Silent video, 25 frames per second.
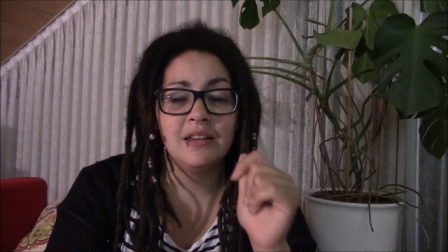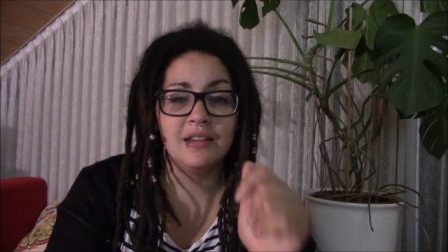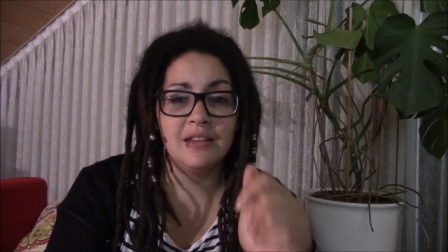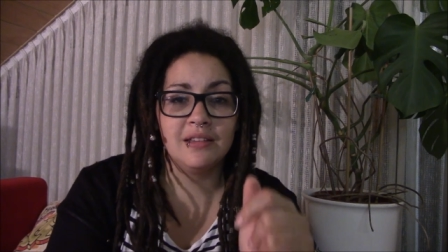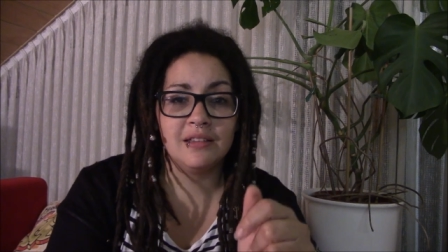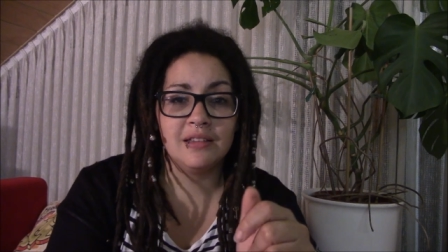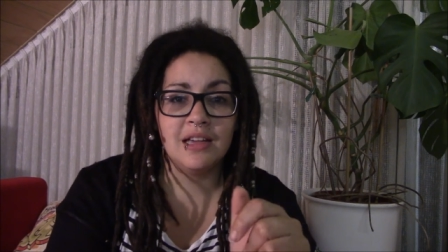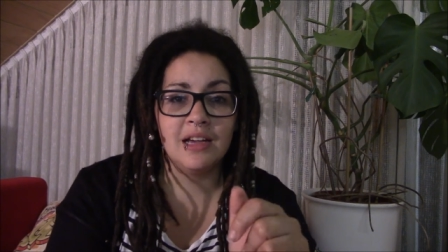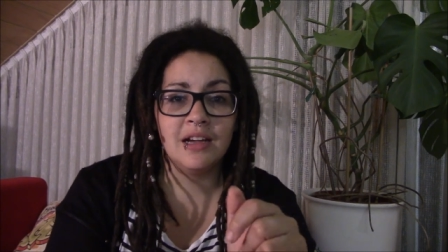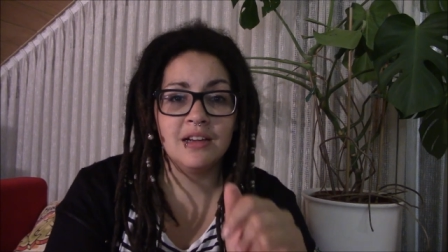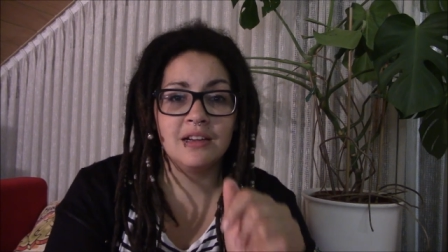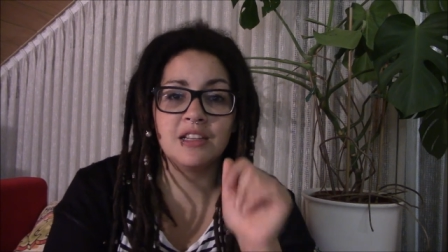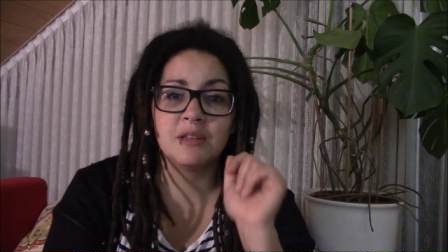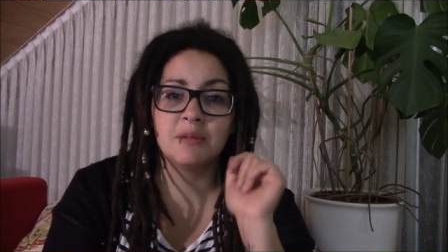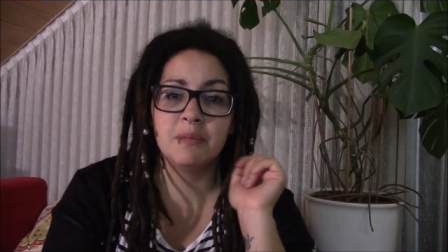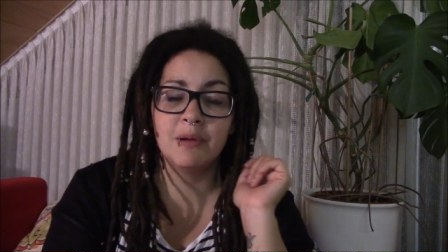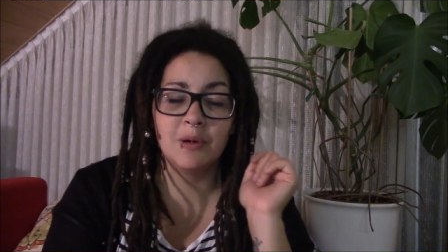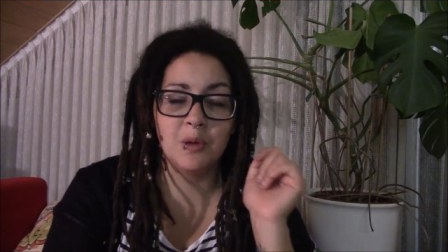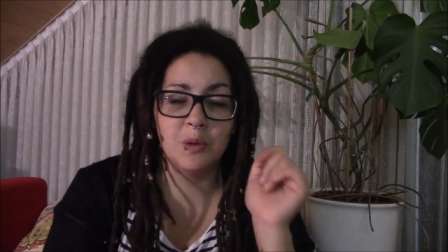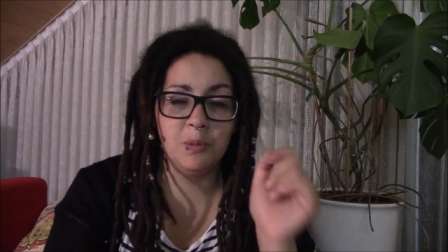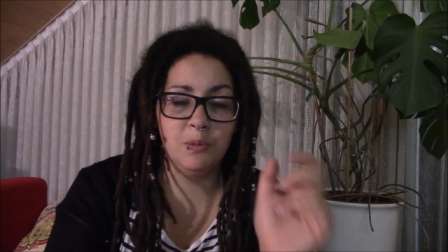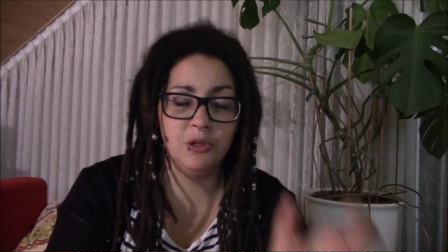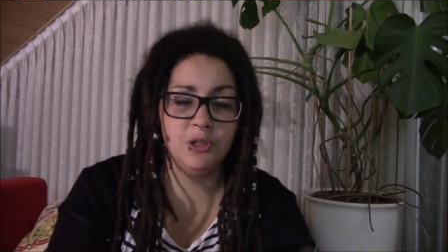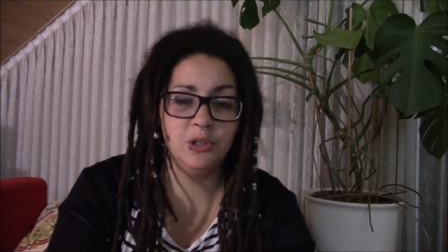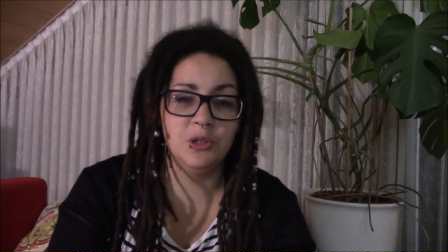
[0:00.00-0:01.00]
der sagt, dass
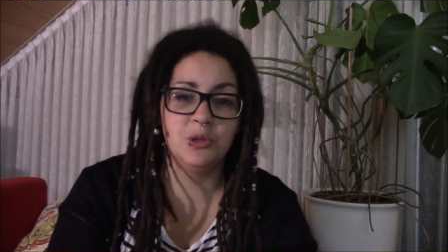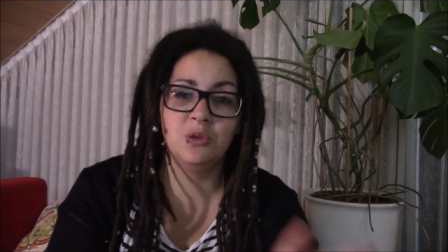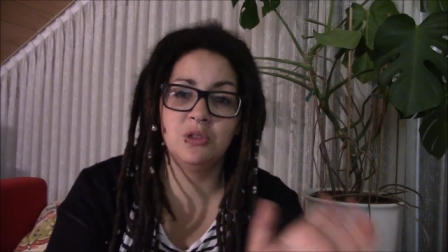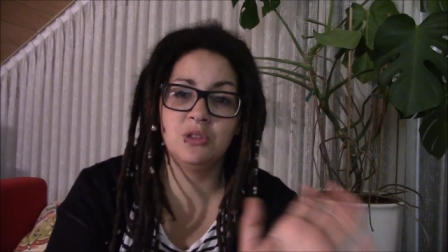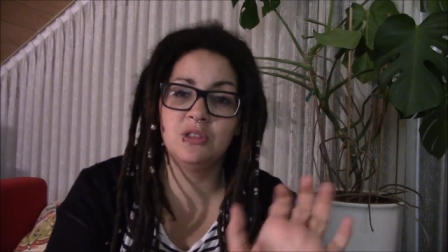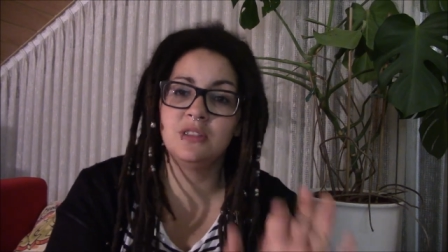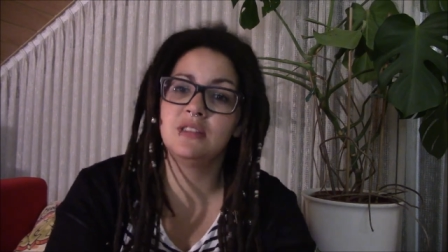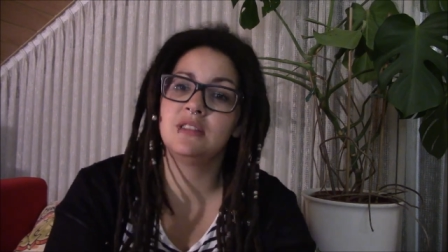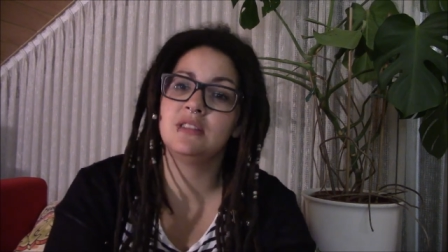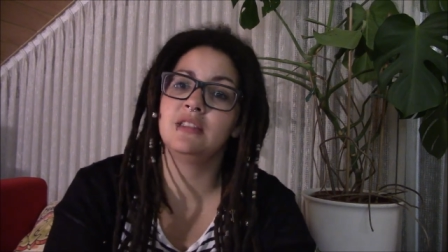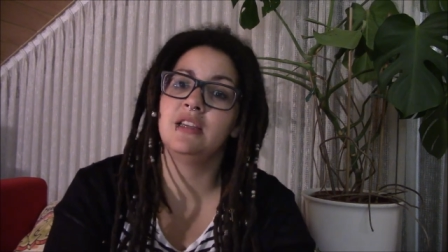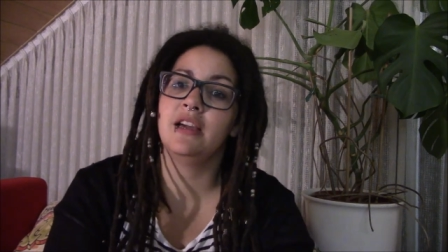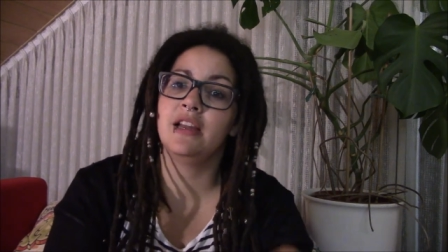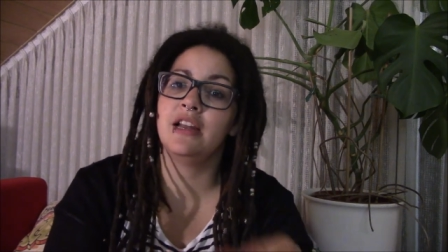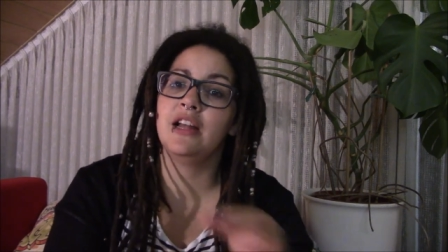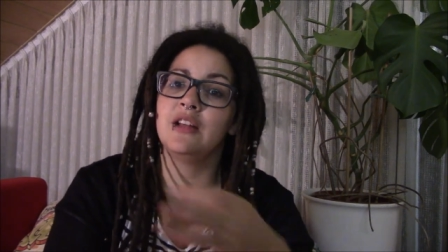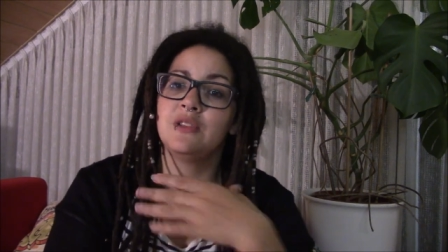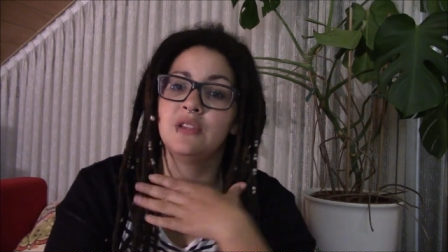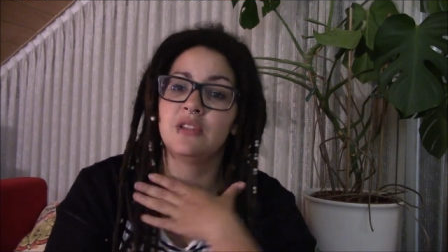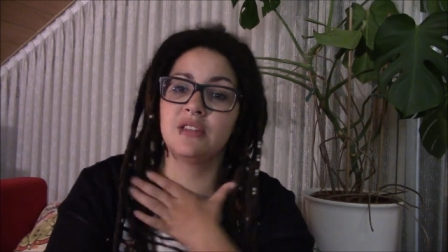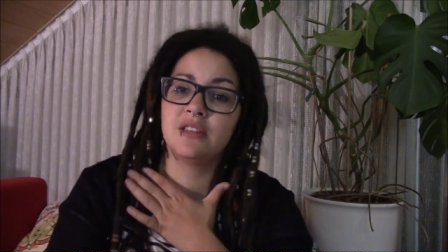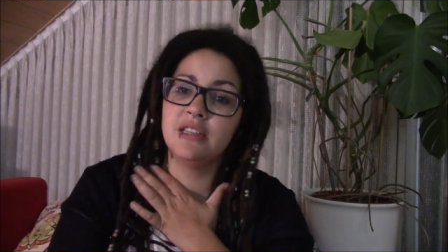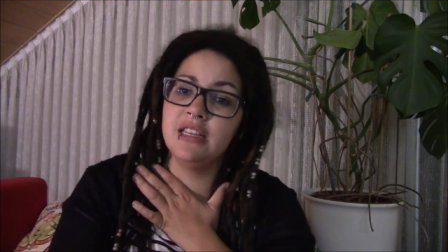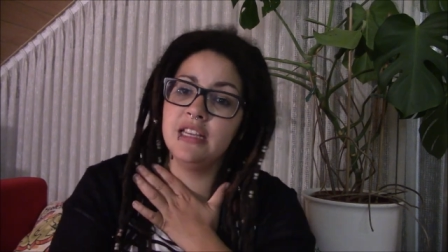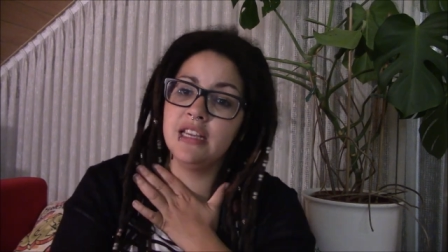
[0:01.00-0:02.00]
man Robinho gut sitzen kann.
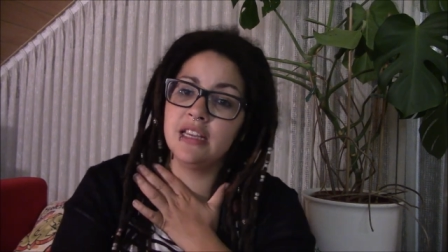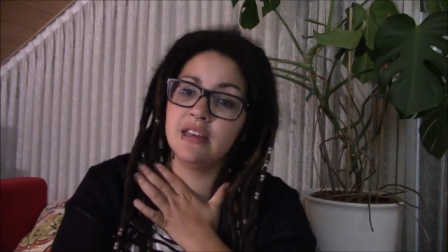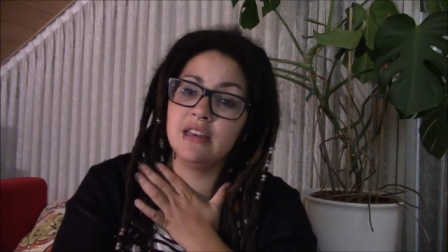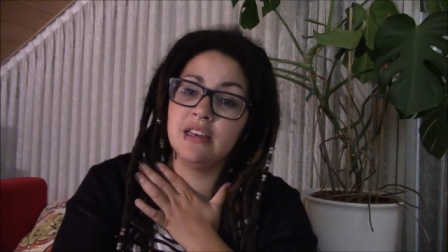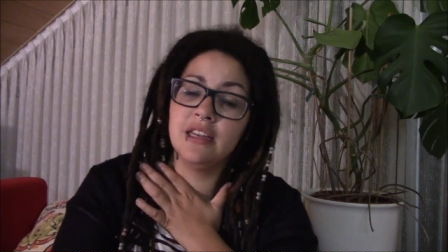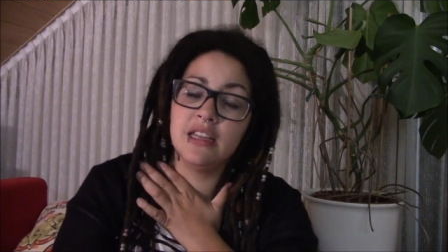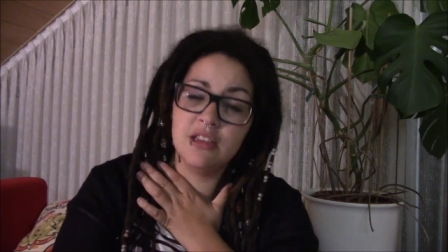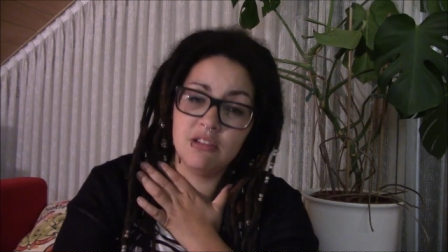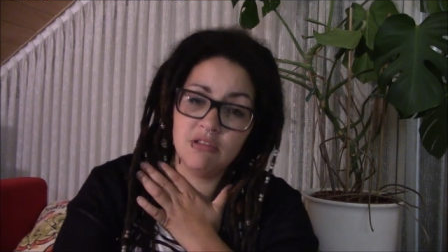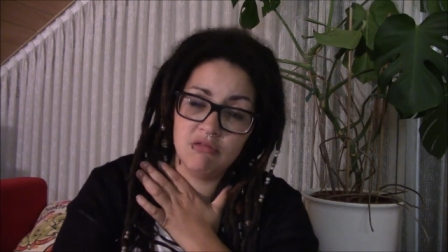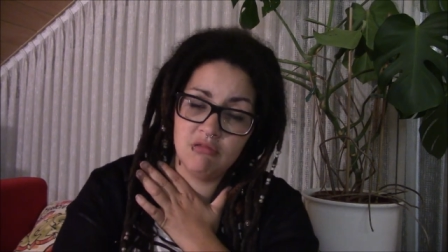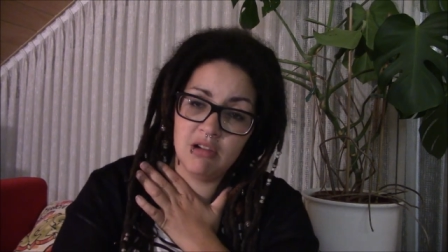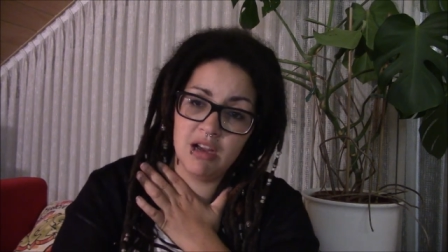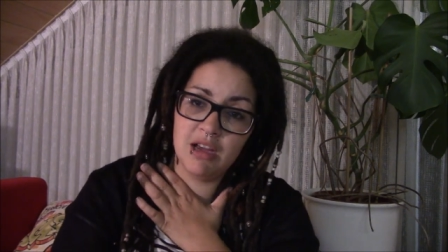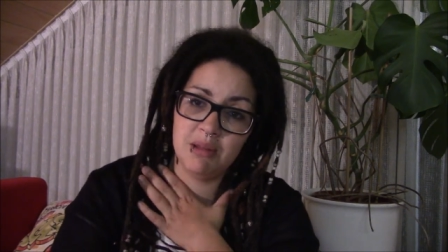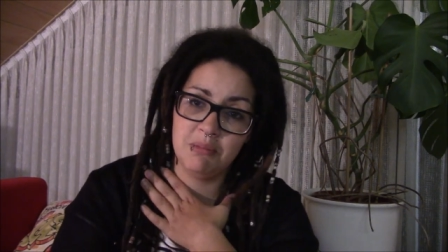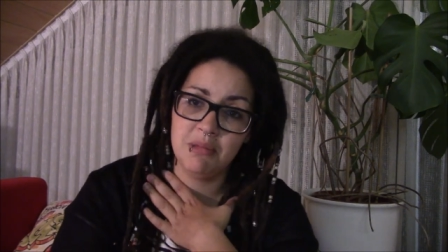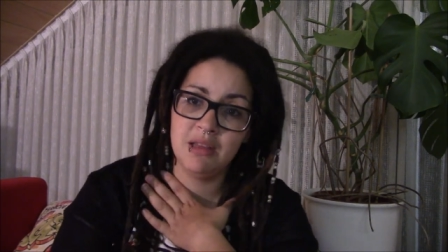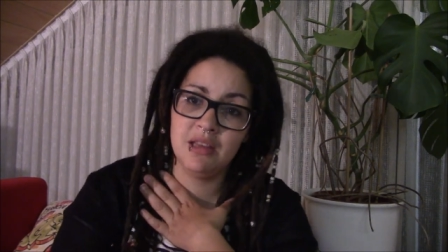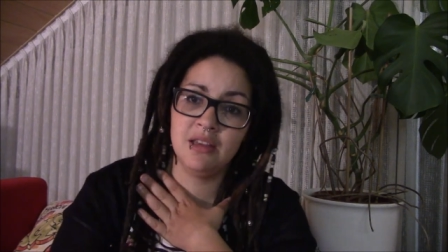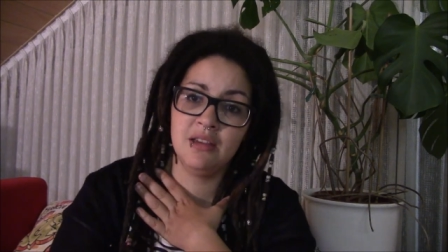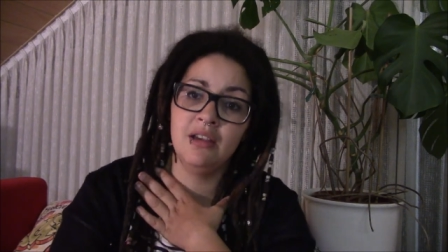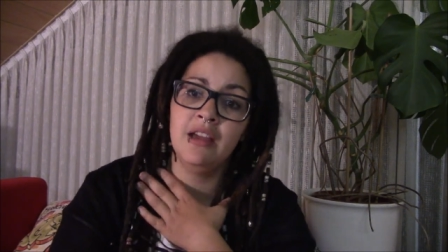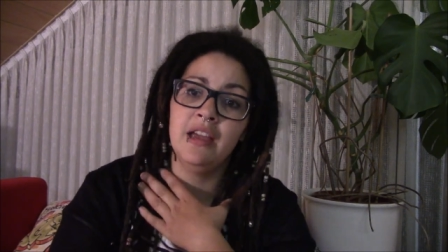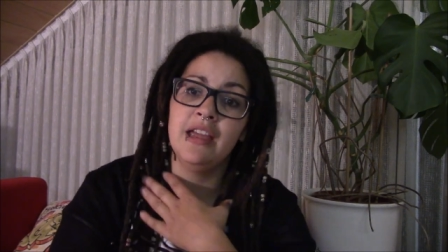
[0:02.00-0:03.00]
Also es liegt nicht nur an mir,